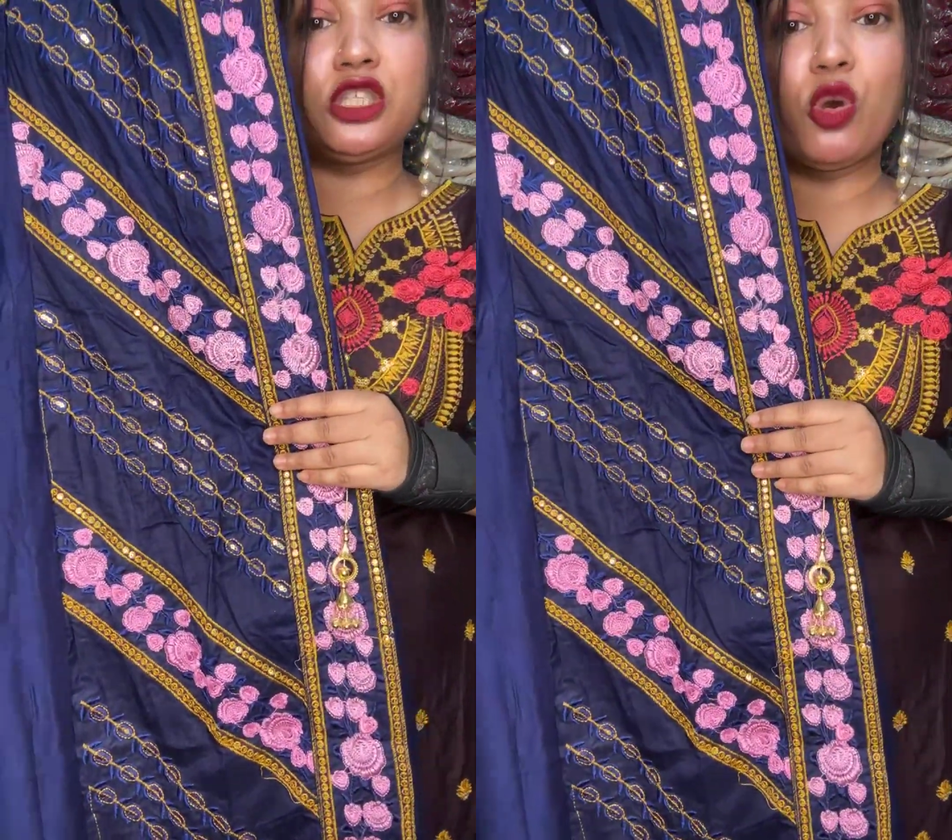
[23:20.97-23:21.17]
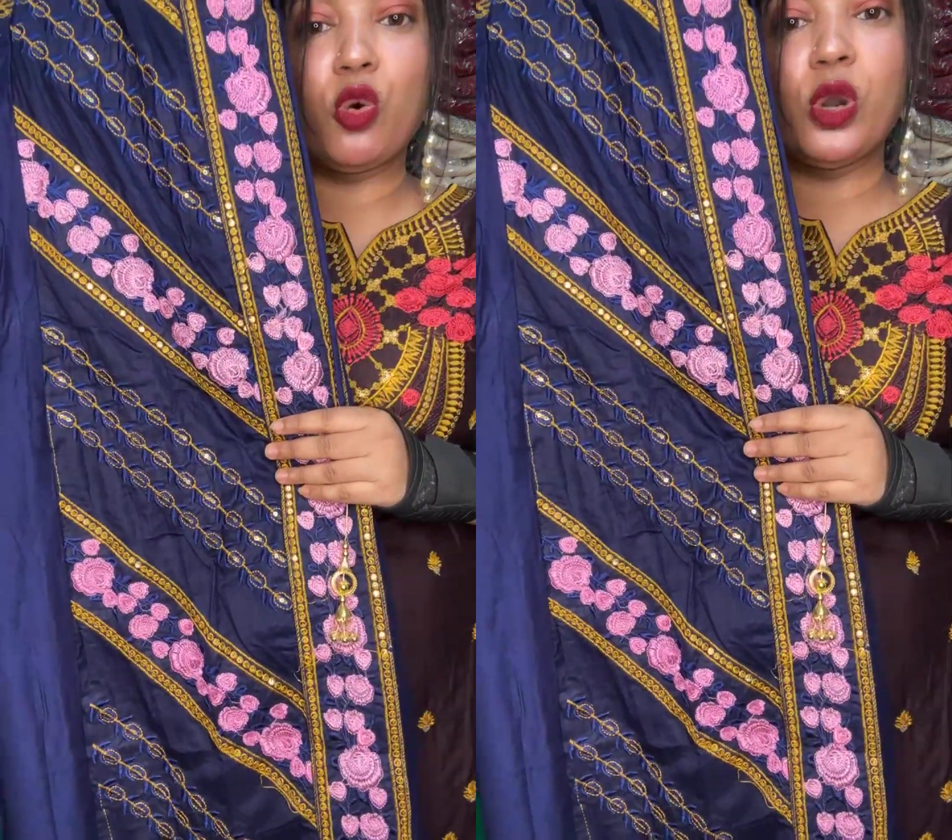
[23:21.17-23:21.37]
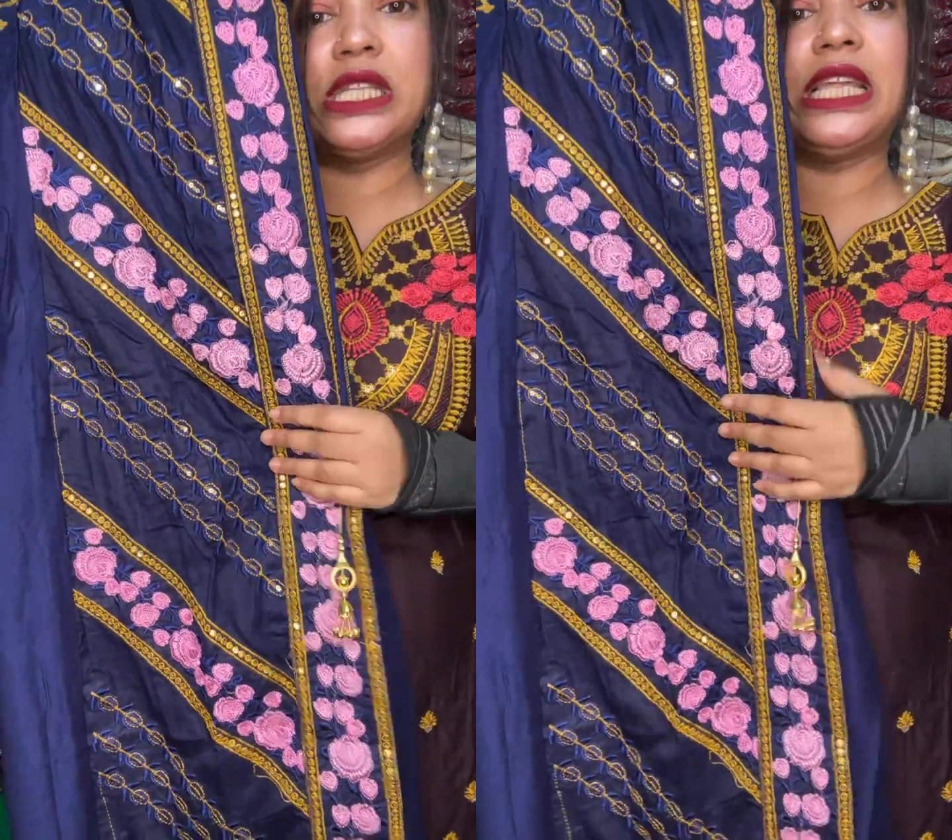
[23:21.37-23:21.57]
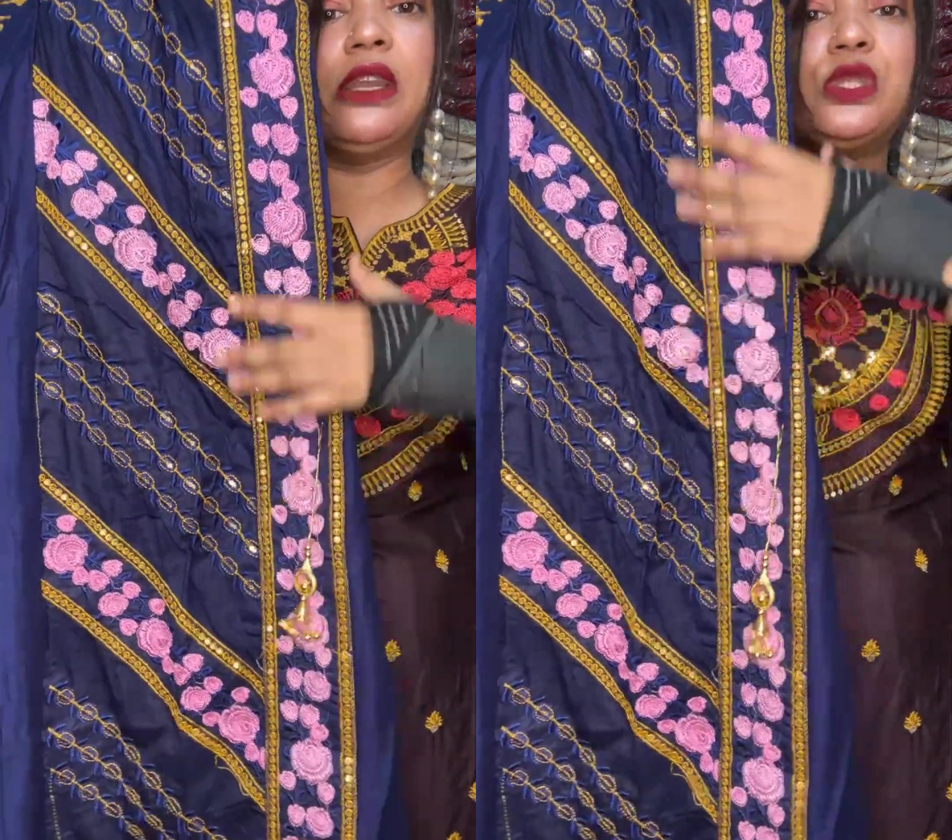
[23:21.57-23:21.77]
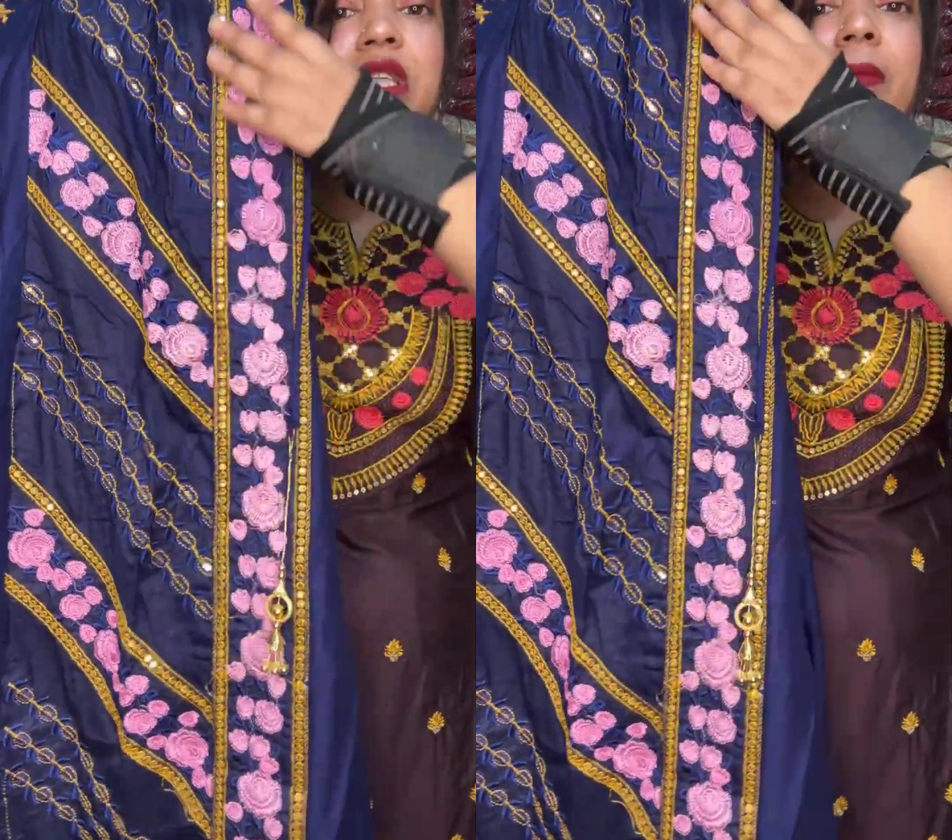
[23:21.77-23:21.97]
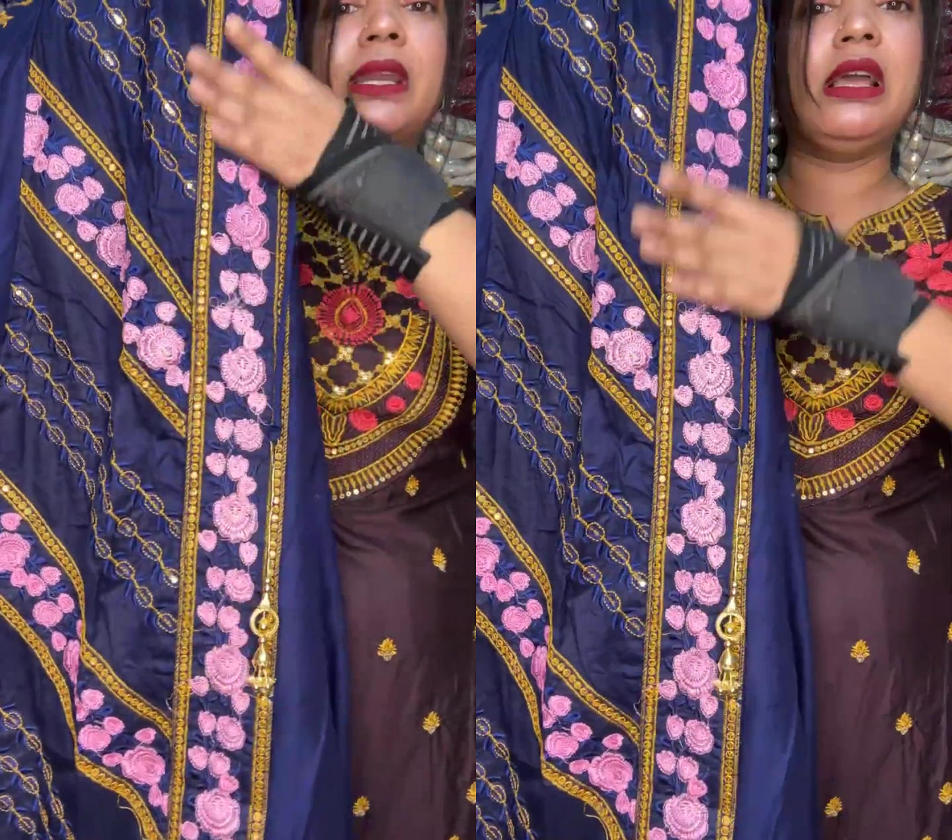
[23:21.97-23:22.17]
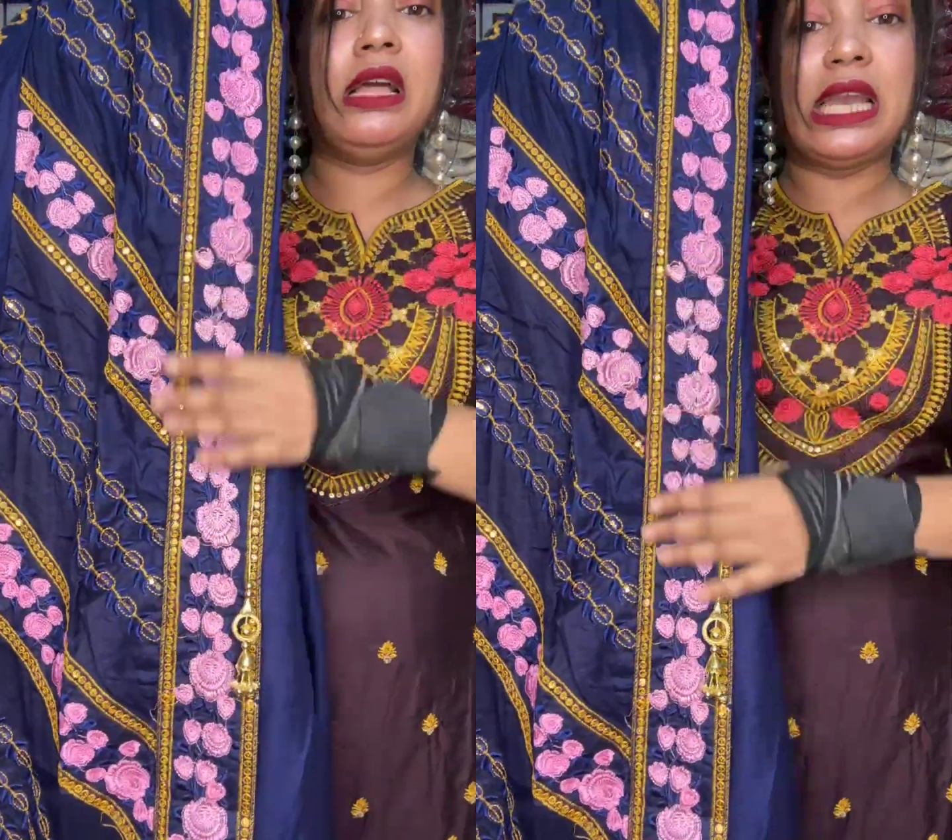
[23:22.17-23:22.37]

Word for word: স্টক করে তেন হচ্ছে আমার